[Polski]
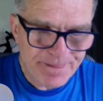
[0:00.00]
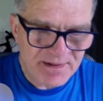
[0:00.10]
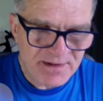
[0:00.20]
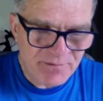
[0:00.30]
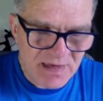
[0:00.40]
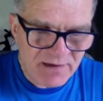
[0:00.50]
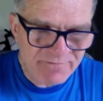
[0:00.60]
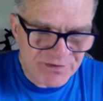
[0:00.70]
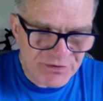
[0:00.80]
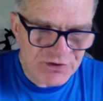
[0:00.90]
nie
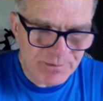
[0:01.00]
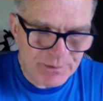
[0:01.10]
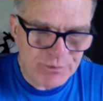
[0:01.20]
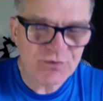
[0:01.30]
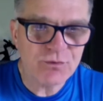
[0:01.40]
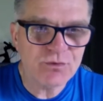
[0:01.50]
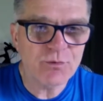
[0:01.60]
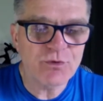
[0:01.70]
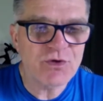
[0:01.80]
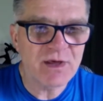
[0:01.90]
miałem wyjścia, po prostu to
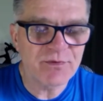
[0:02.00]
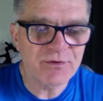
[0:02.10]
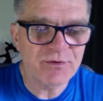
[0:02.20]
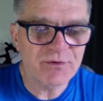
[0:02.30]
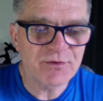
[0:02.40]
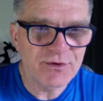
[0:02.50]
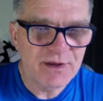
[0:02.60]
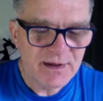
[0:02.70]
musiałem zrobić.